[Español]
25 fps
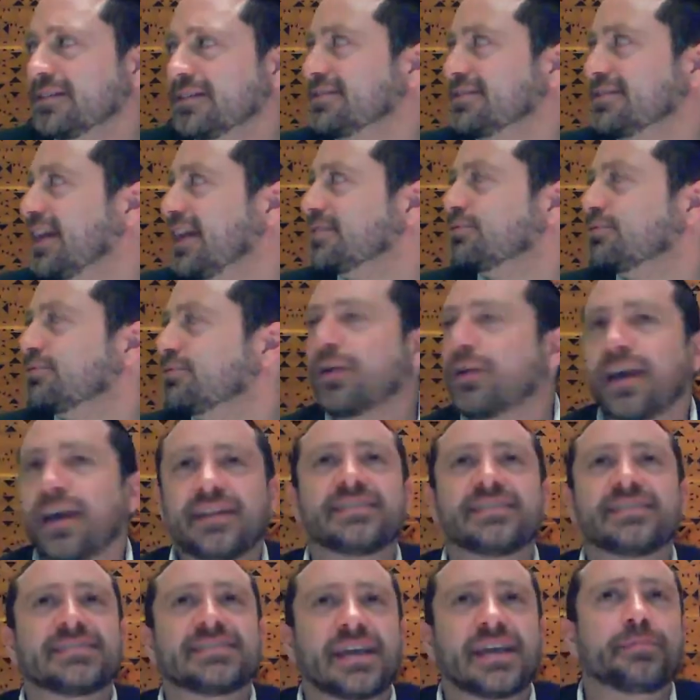si es lo que
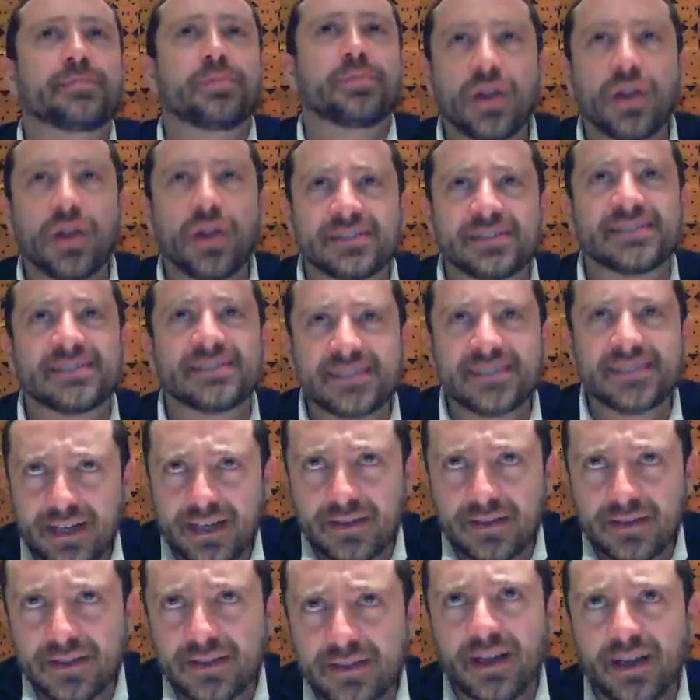dices que puedes hacer,
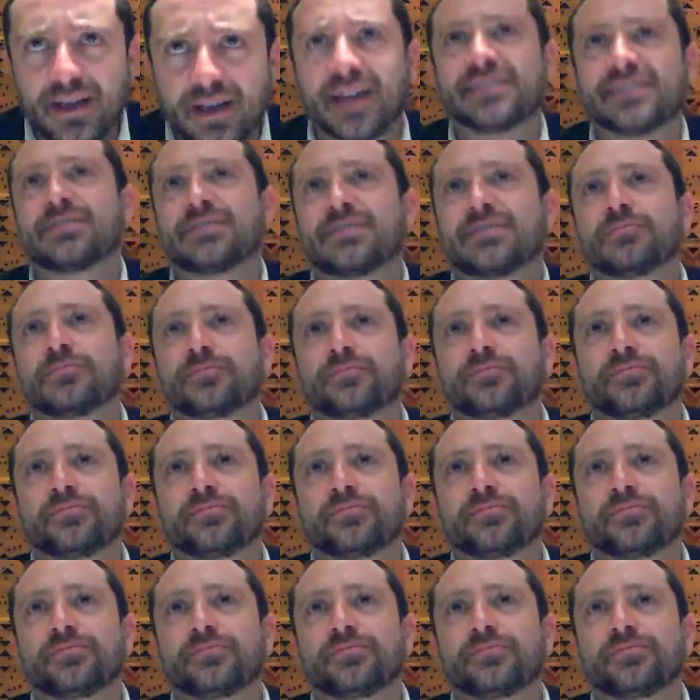hazlo.